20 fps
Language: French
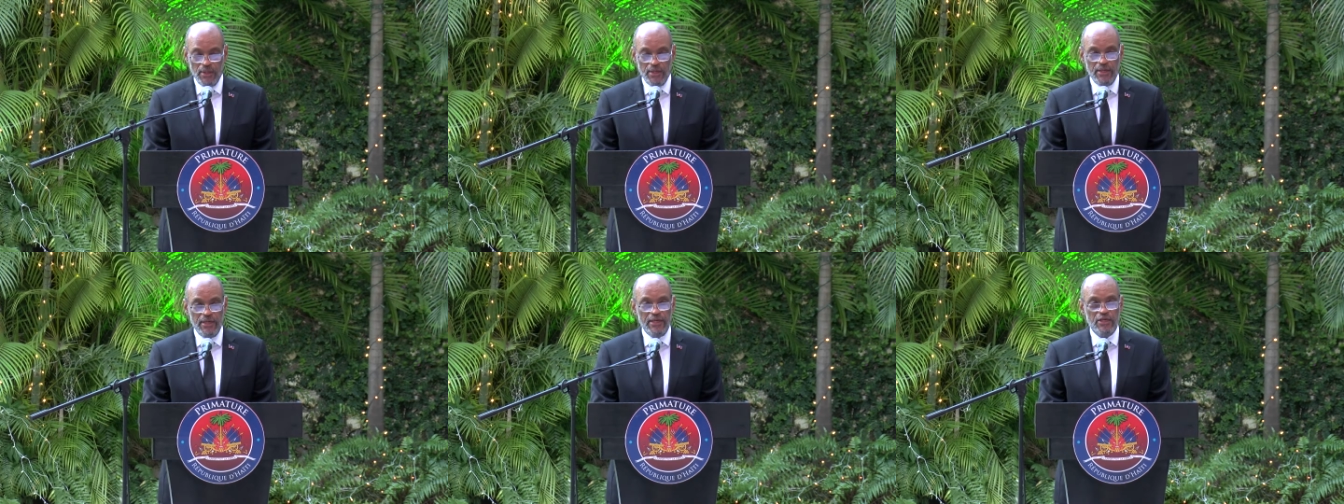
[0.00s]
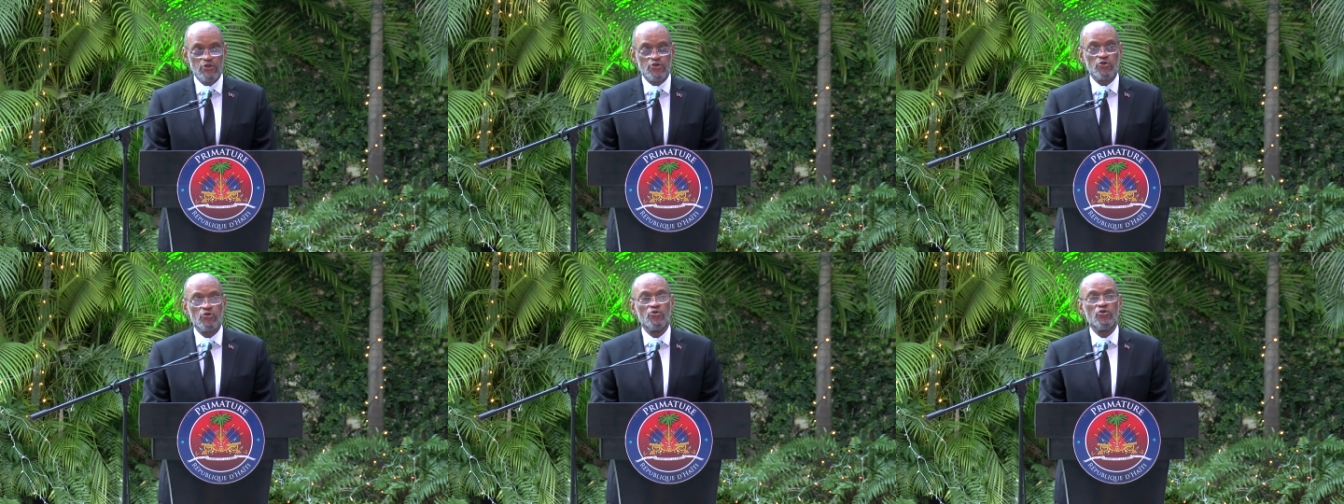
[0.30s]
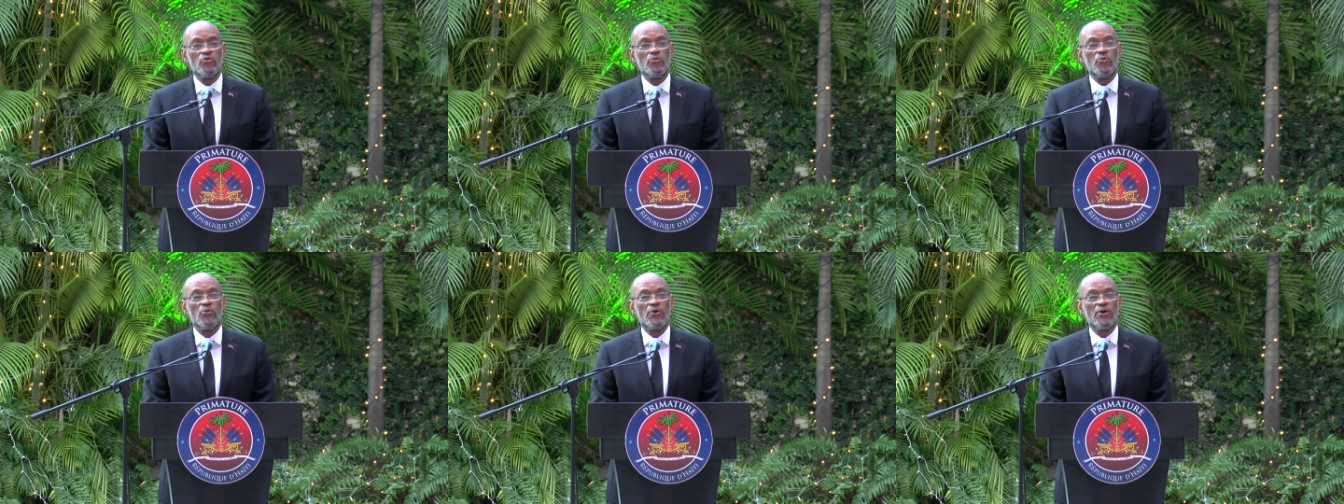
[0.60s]
Ils sont
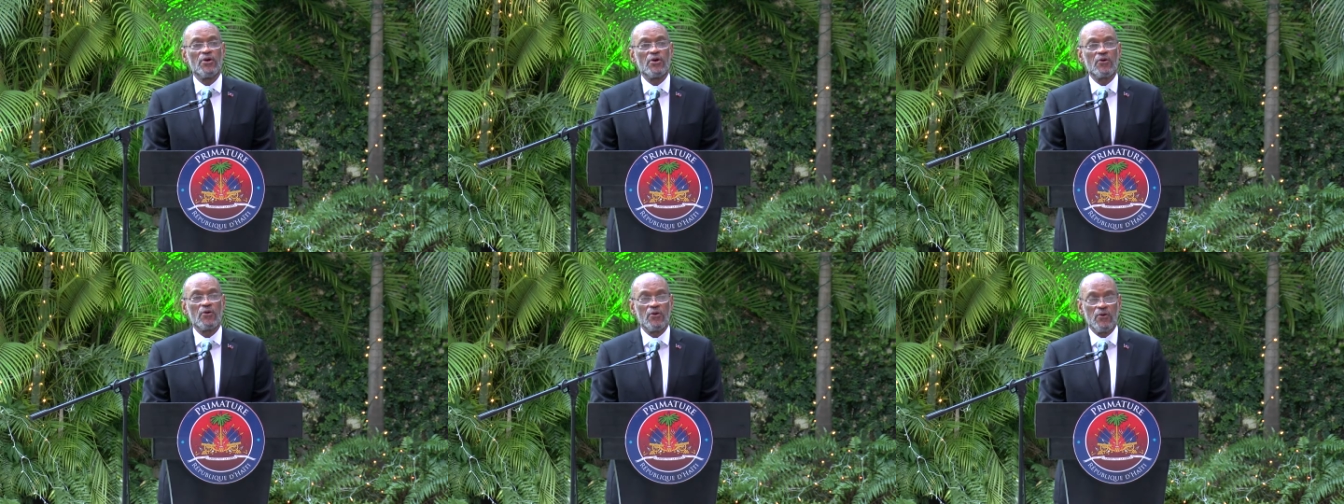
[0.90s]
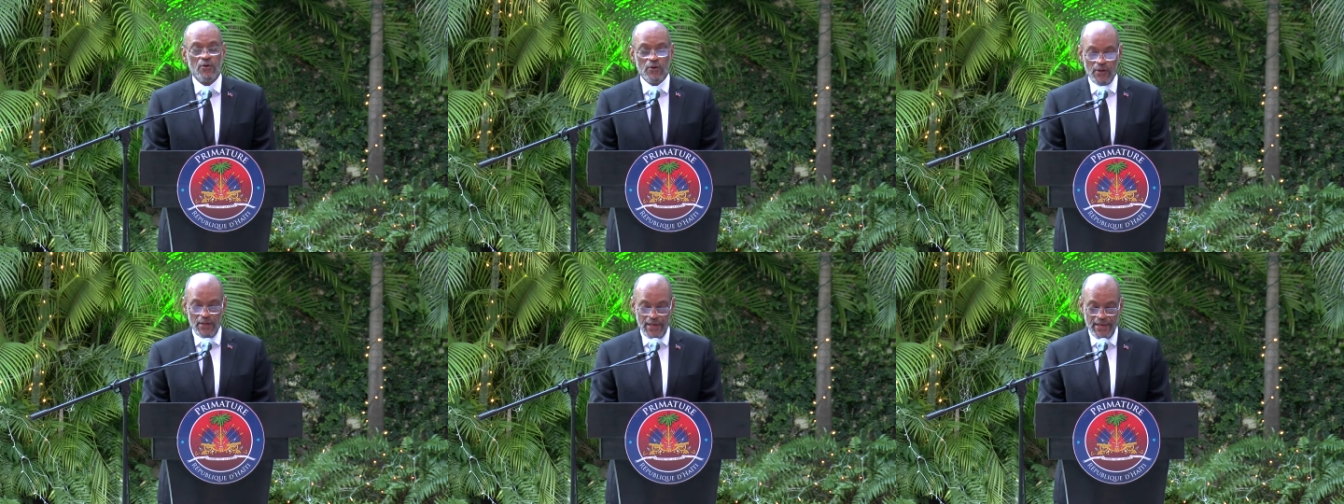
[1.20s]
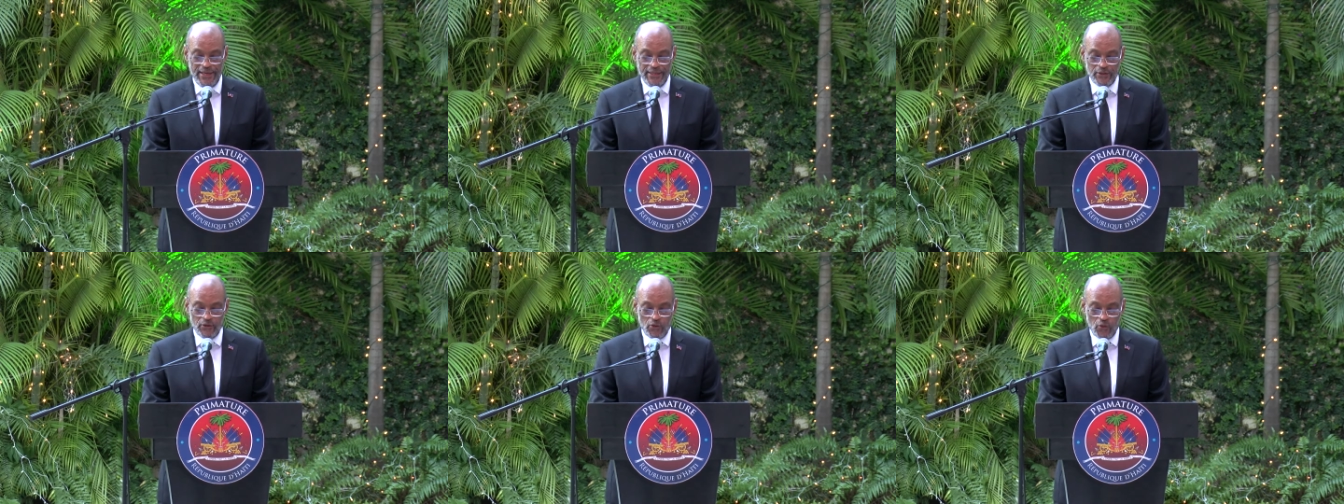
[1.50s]
nombreux encore à
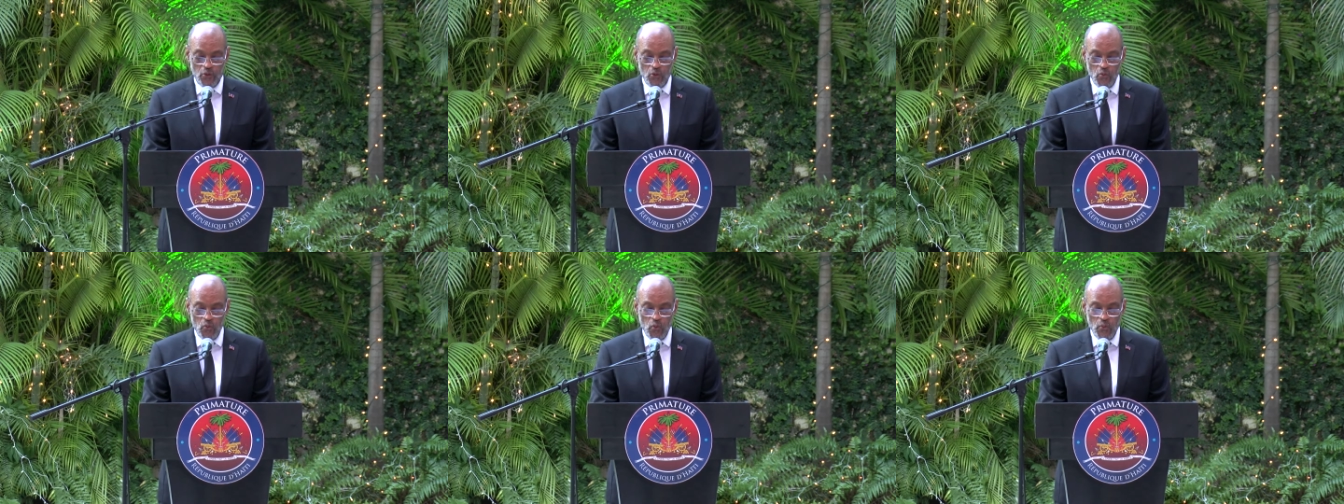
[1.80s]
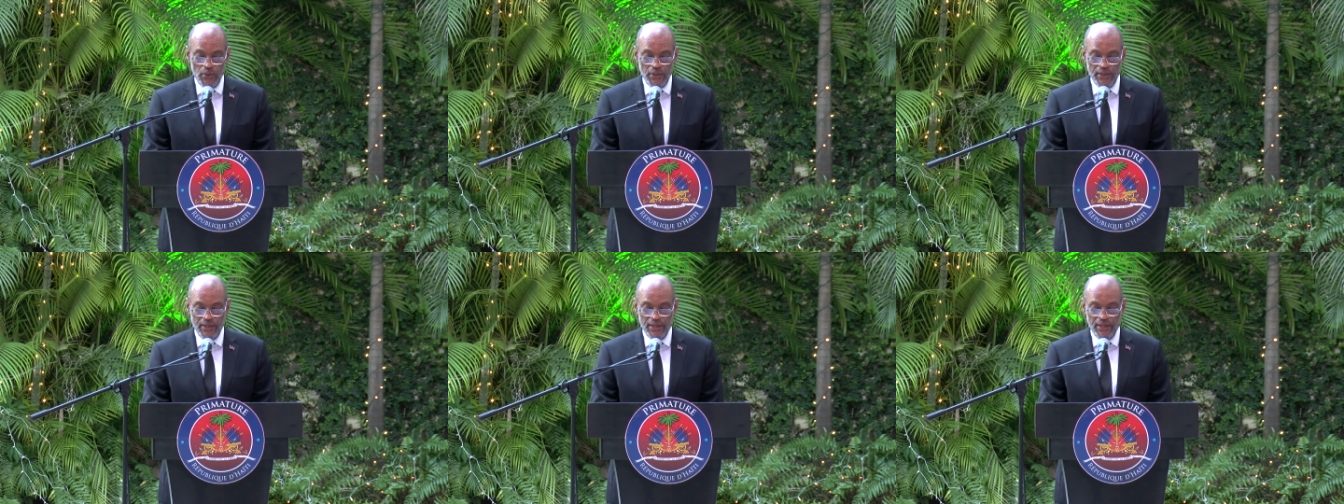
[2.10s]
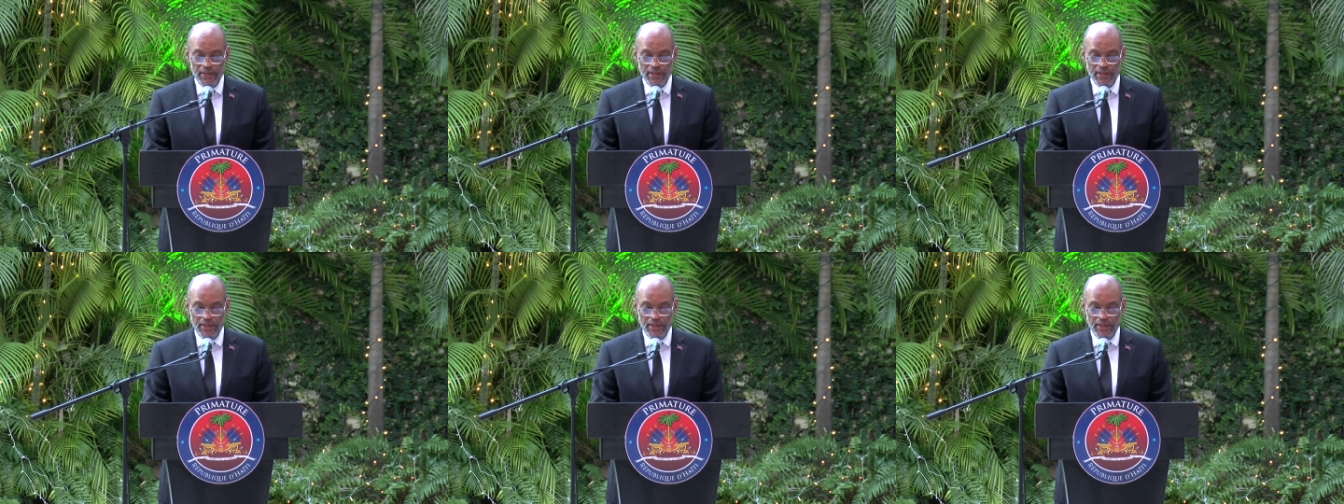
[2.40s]
être cloués